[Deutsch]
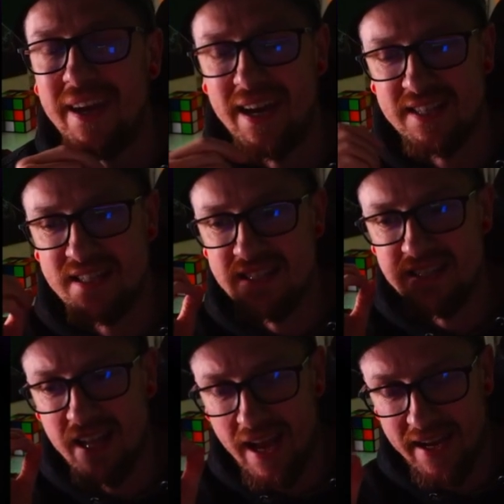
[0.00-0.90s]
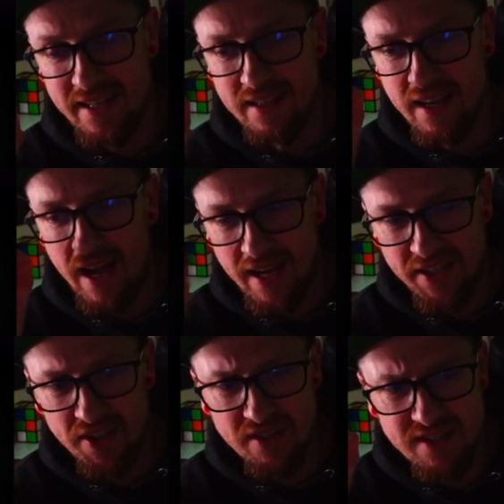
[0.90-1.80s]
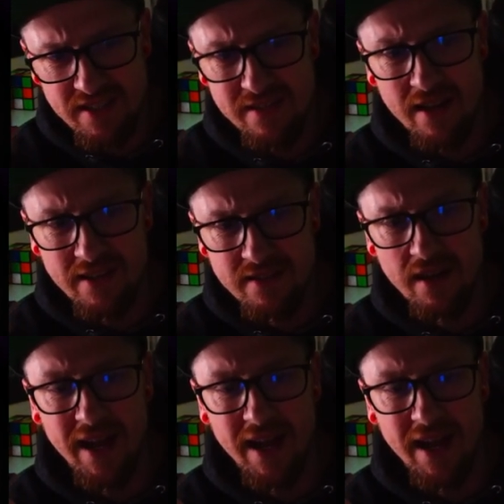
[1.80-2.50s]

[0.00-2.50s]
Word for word: Es ist kein anderer Sinn dahinter,